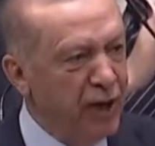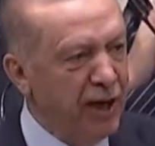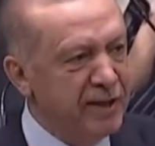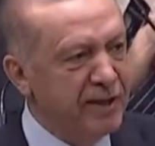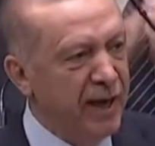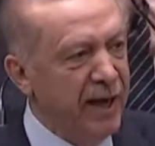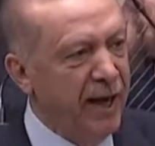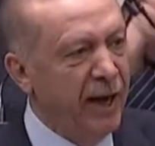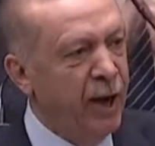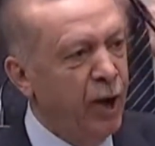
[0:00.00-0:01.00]

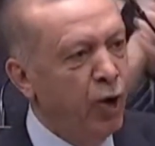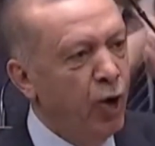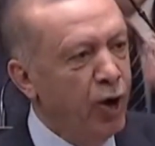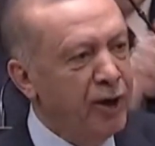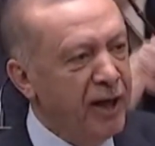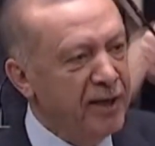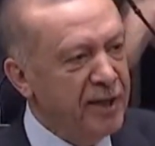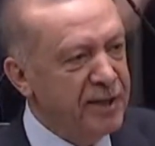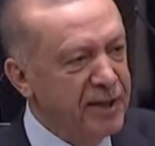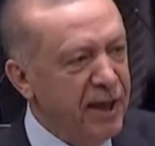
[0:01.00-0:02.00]
muhterislere
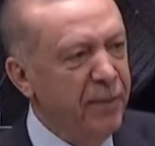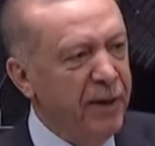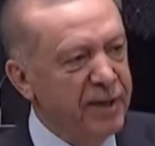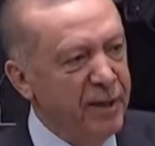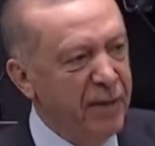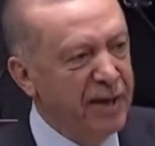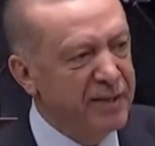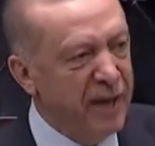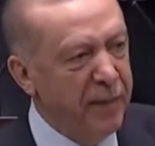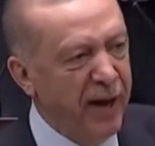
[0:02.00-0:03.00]
ülke teslim
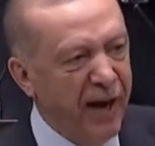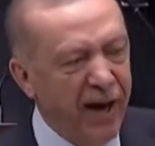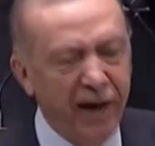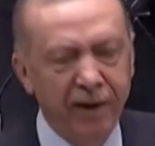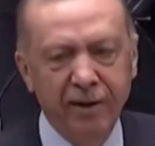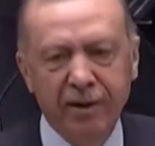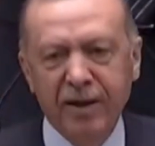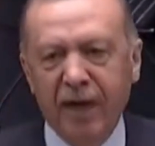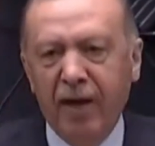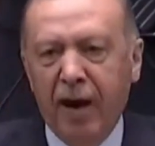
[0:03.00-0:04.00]
edilmez demeye
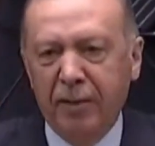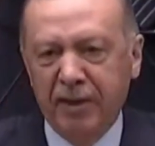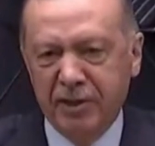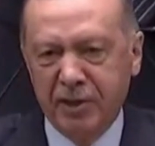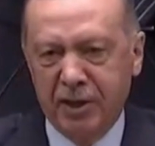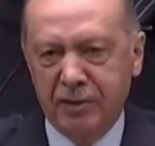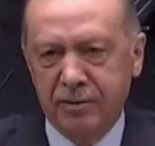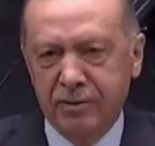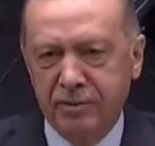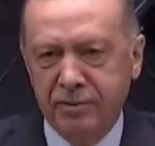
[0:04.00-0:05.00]
devam edeceğiz.